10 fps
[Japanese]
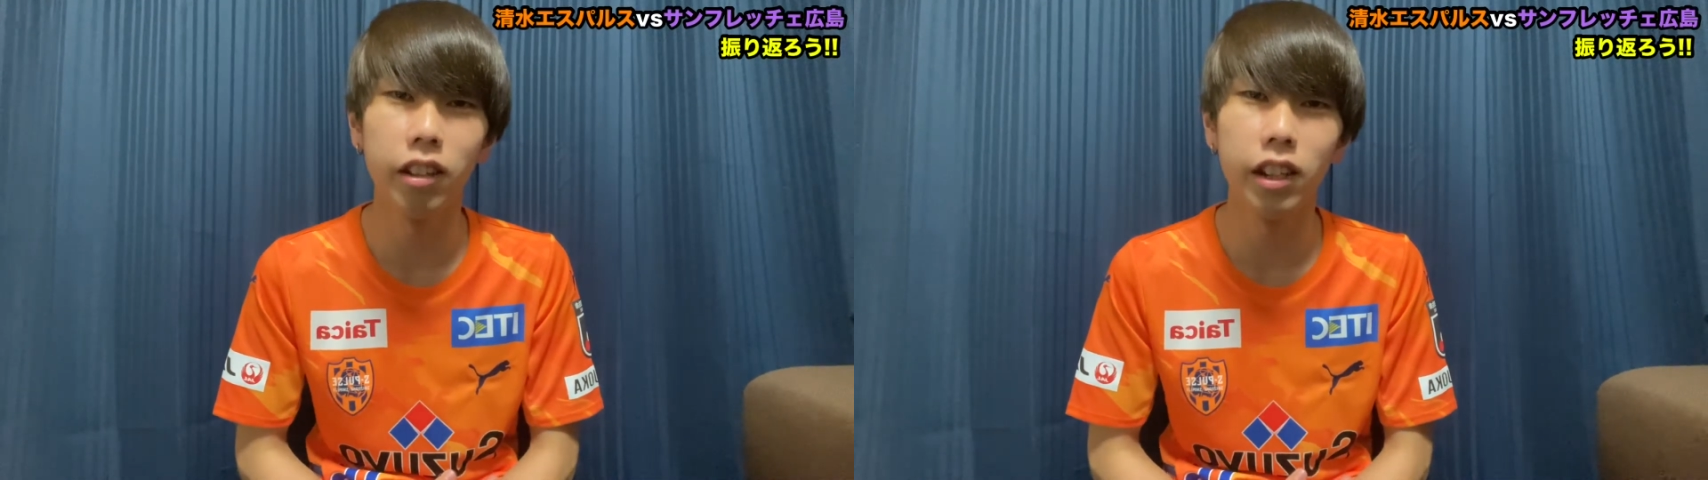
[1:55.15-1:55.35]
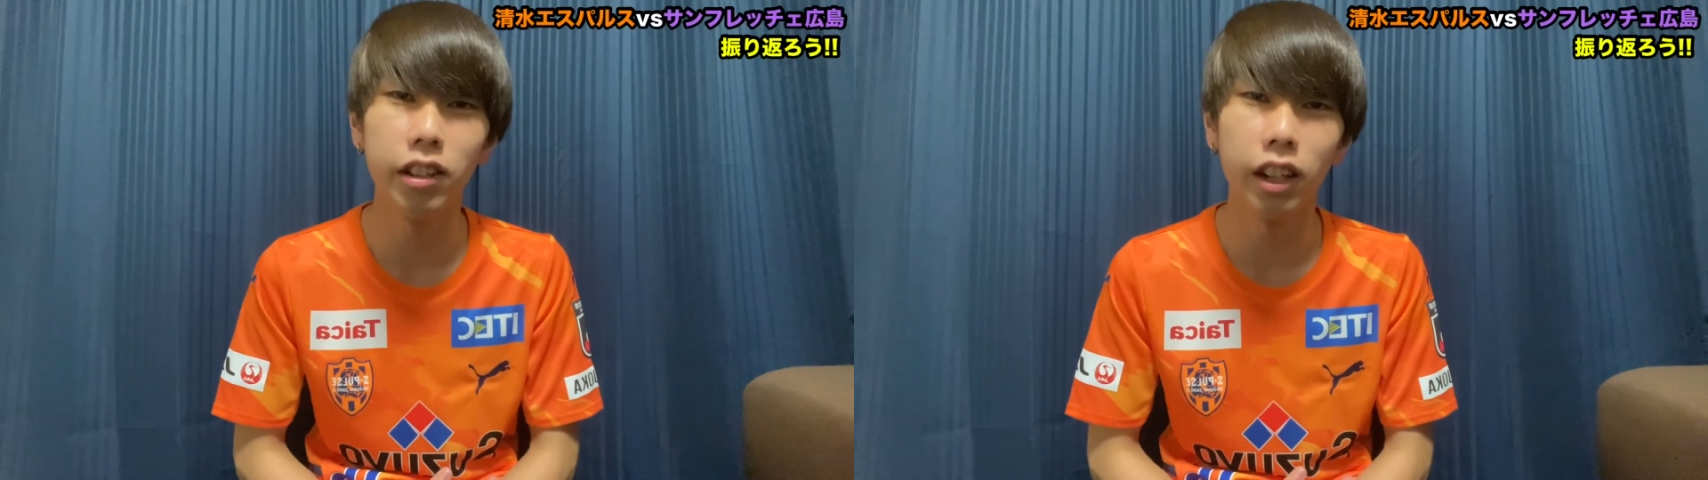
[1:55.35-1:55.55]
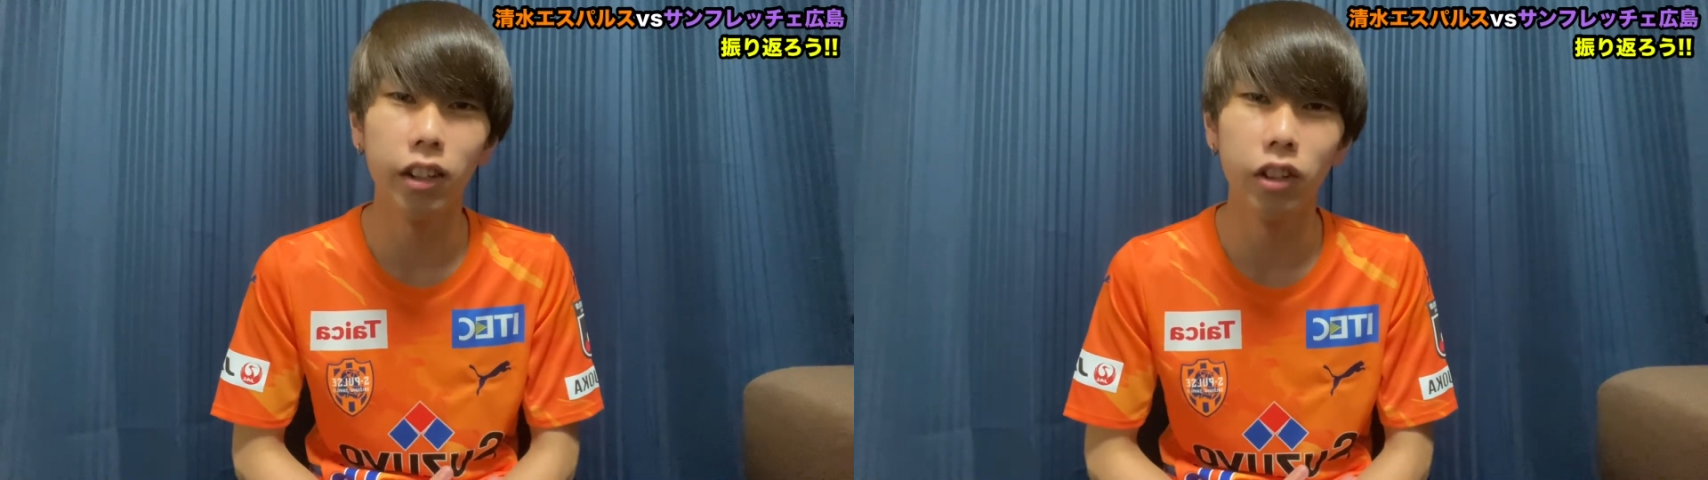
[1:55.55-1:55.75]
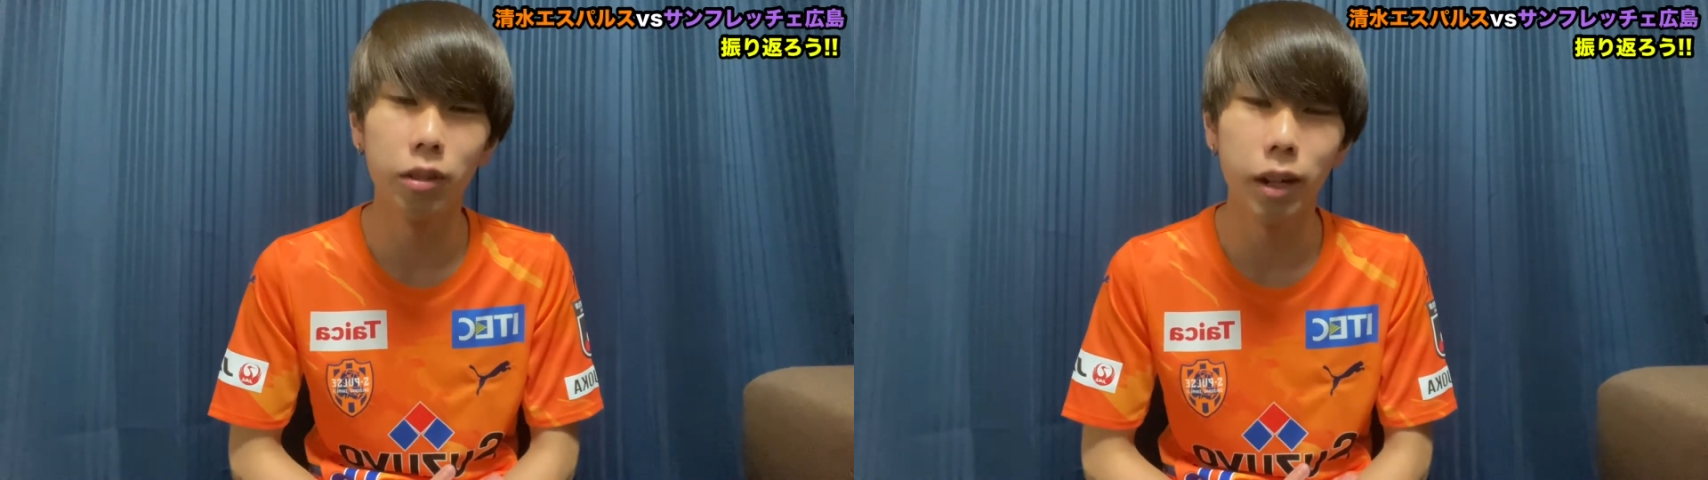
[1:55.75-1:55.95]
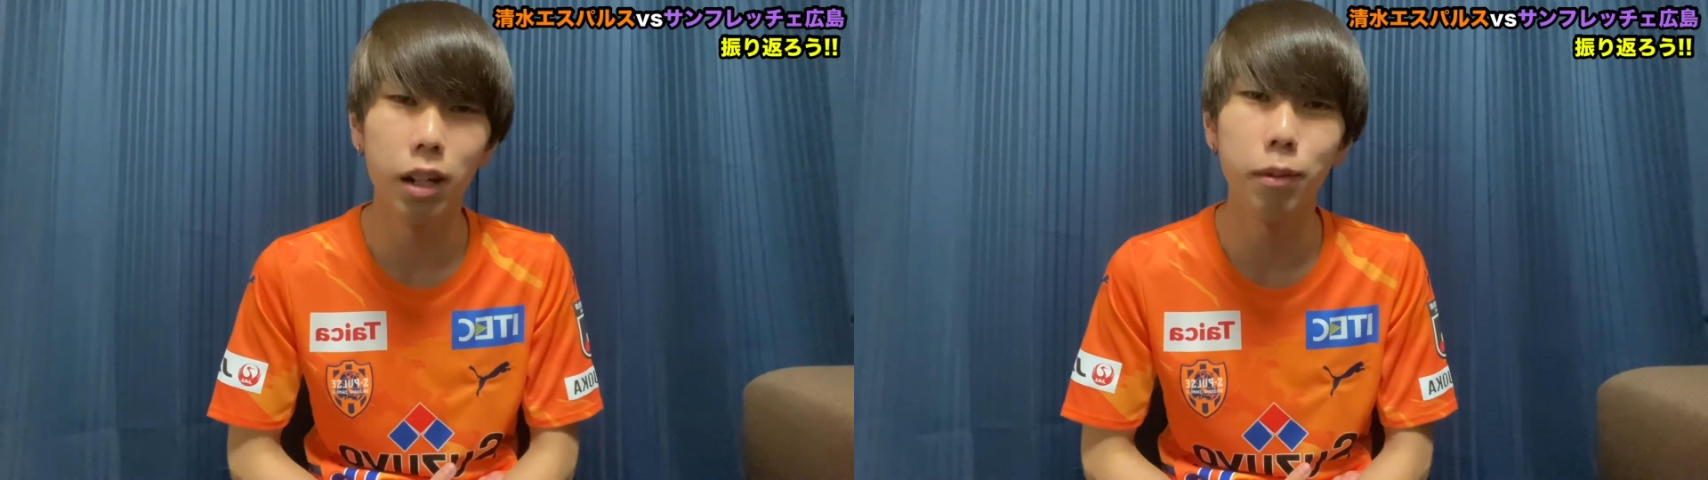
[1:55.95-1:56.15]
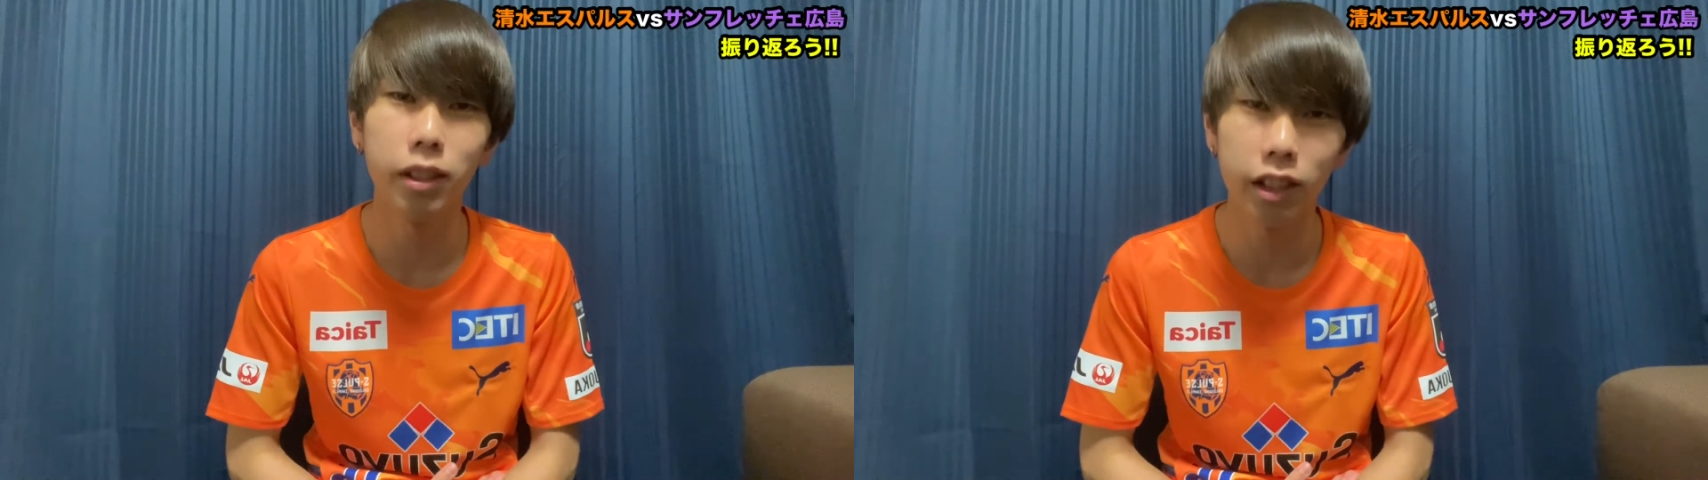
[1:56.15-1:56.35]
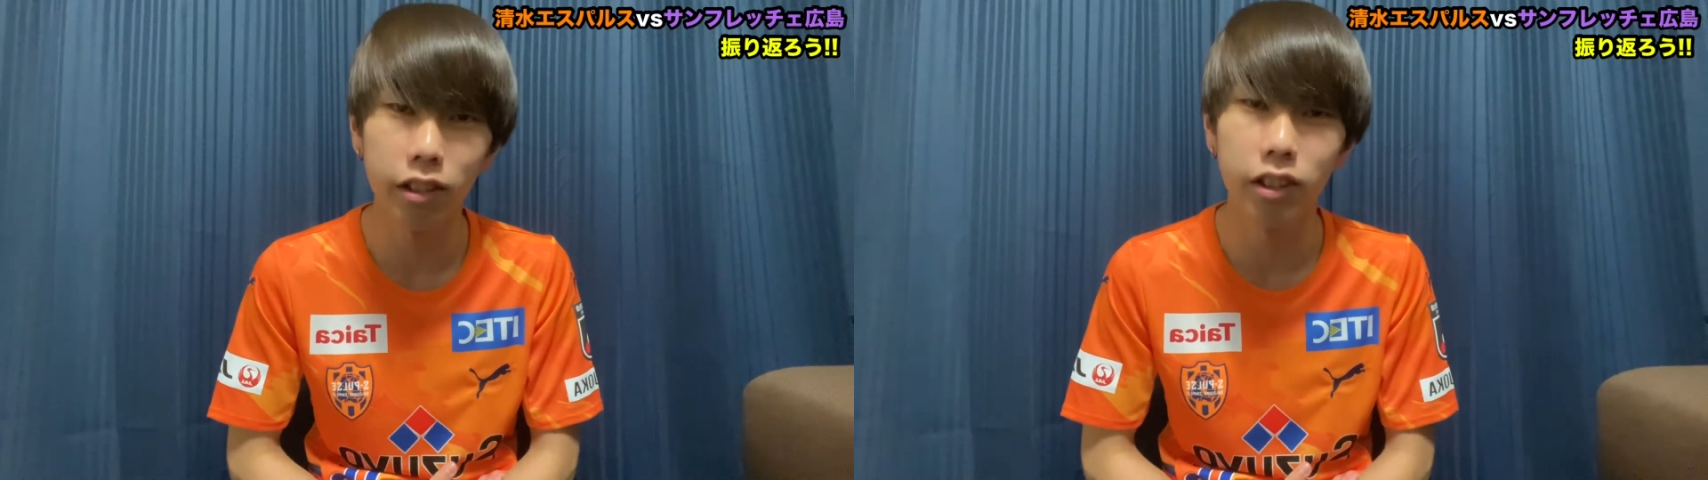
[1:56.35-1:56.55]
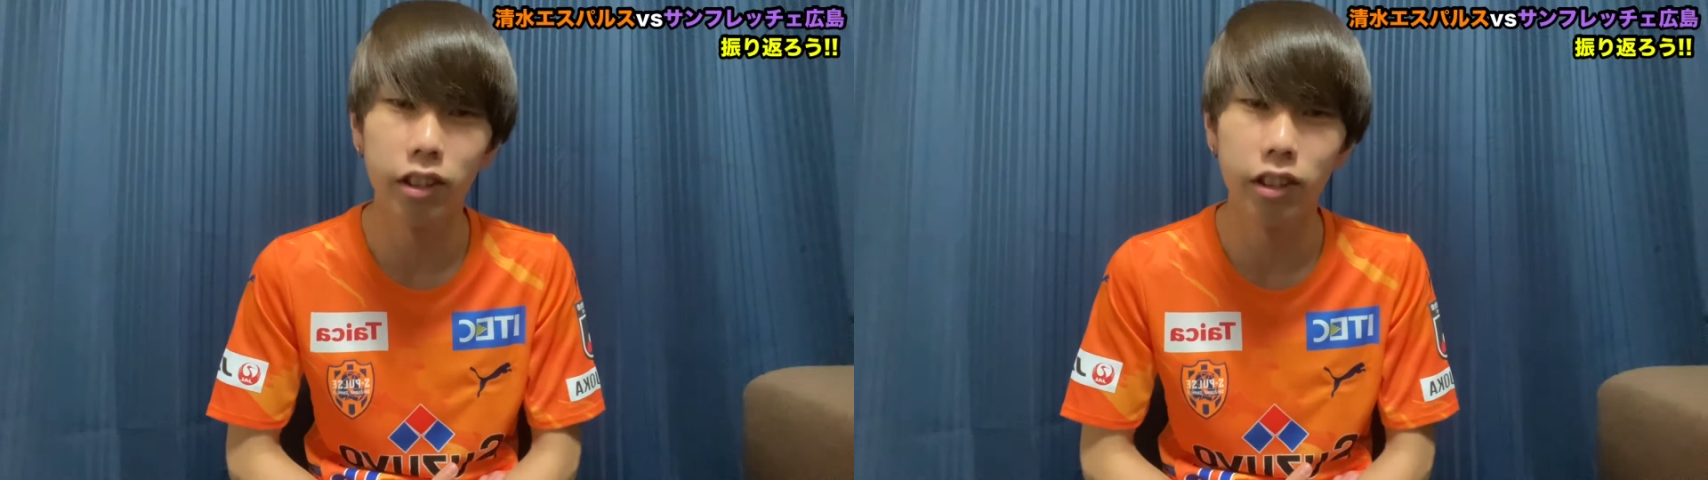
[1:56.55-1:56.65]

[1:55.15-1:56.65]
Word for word: されてた可能性もありましたし、